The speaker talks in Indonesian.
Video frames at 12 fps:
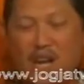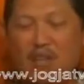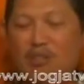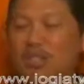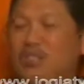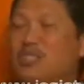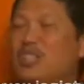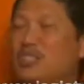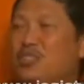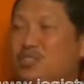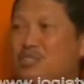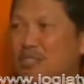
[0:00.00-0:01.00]
diakui
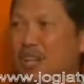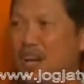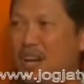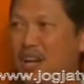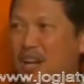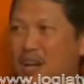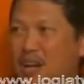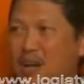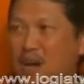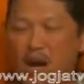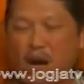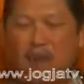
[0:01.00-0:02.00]
UNESCO juga.
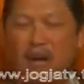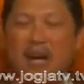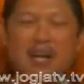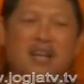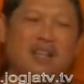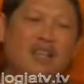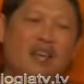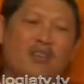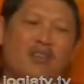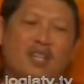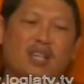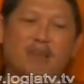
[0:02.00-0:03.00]
Okay. Nah, bahkan nanti
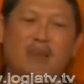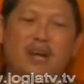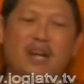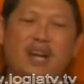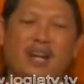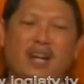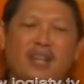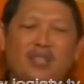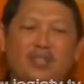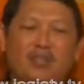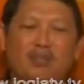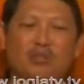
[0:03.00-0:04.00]
kalau dari bandara
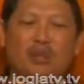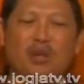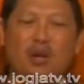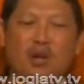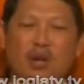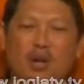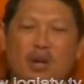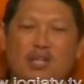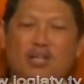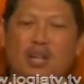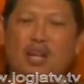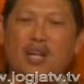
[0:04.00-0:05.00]
itu
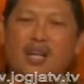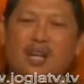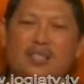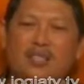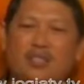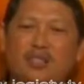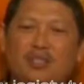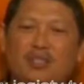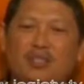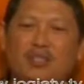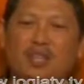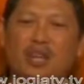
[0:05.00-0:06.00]
sekarang kan
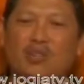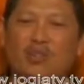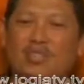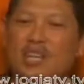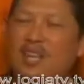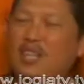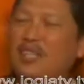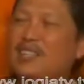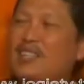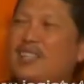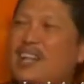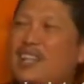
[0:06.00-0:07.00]
jalur jalan
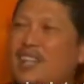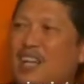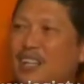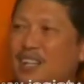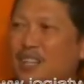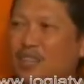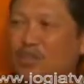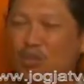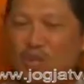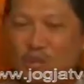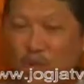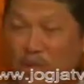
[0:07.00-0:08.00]
lintas selatan yeah.
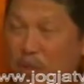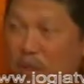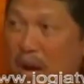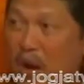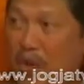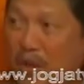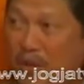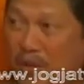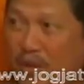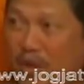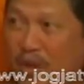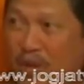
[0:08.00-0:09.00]
itu kan sudah dibangun,
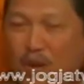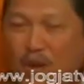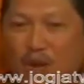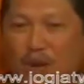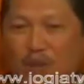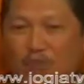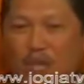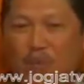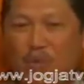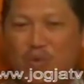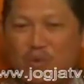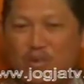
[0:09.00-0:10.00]
mm-hmm.
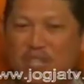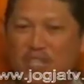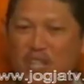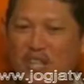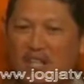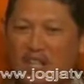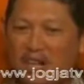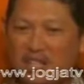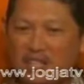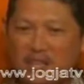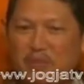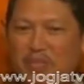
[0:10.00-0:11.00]
ongoing progress dan nanti
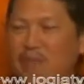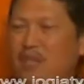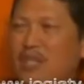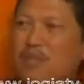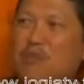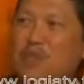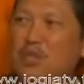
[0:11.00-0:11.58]
akan sampai Jawa Timur.